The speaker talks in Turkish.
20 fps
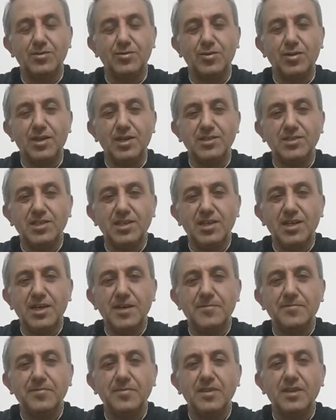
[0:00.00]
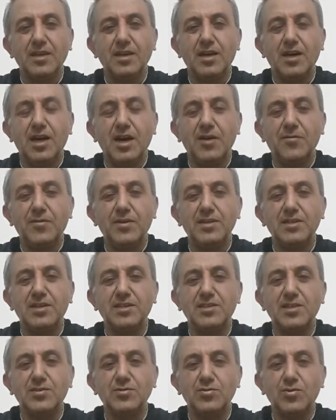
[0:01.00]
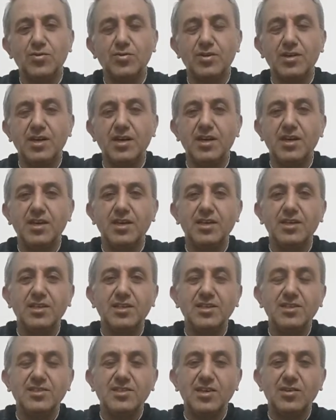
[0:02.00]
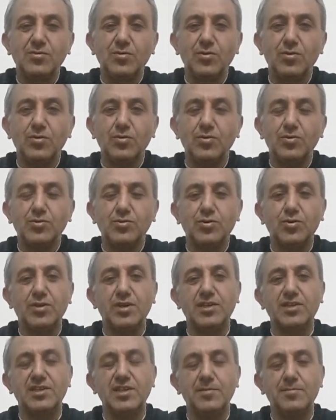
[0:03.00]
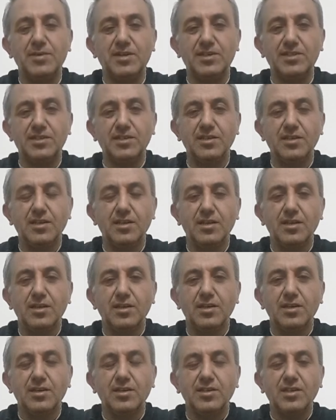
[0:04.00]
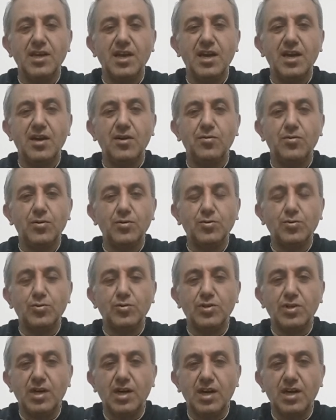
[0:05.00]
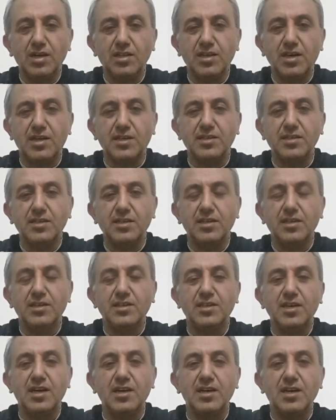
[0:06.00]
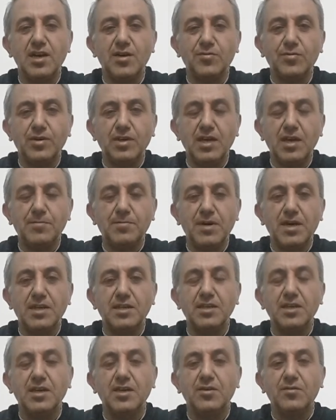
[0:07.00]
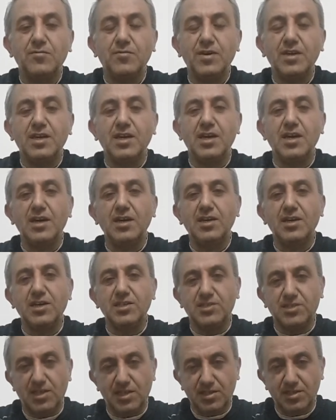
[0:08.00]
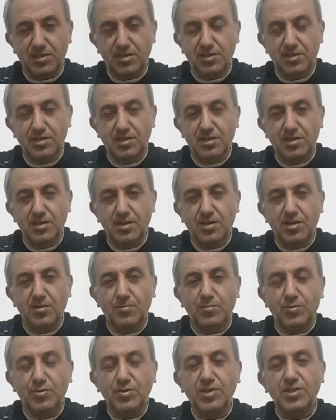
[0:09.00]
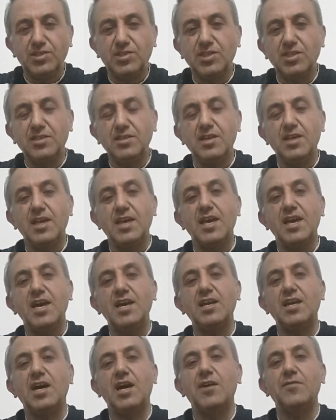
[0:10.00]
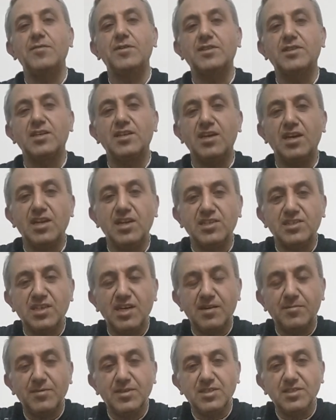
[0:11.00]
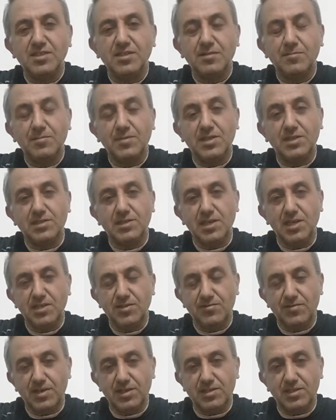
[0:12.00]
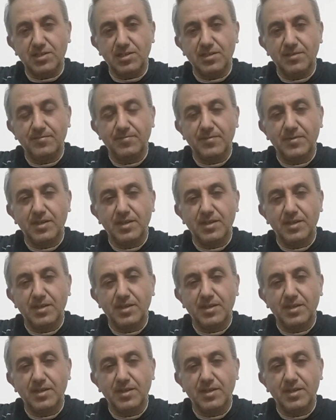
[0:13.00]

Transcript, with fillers: Dolayısıyla afetlerden sonra insanoğlu şoka girebilir. Ya oturur ağlar, ya kavga yapar veya kaçar. Bunun için her afetten alacağımız bir ders vardır.